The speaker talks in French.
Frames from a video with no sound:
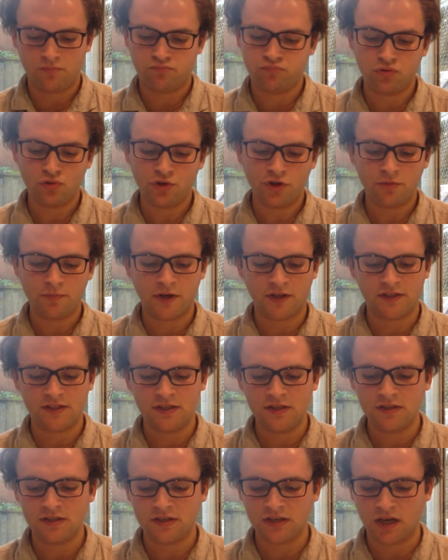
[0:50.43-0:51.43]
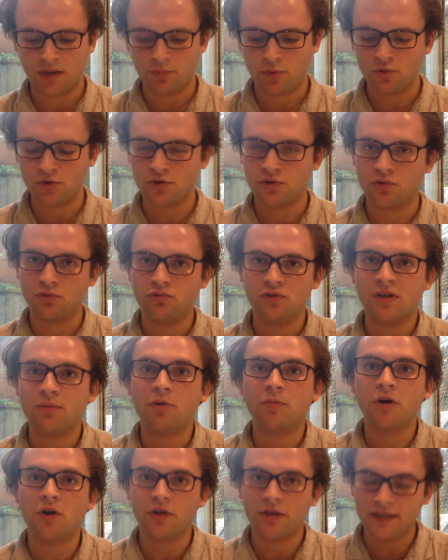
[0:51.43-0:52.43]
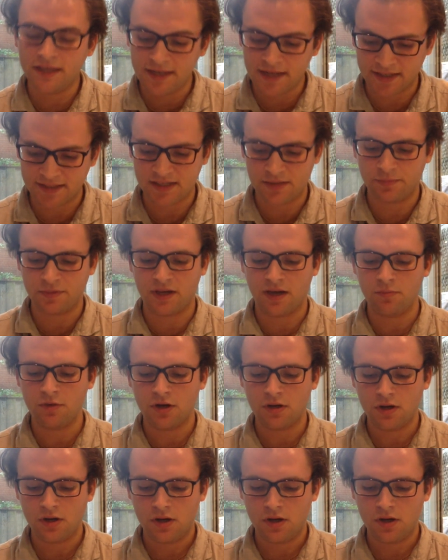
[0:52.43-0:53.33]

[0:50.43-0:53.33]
pour notre parti, ces réponses sont tout simplement inacceptables.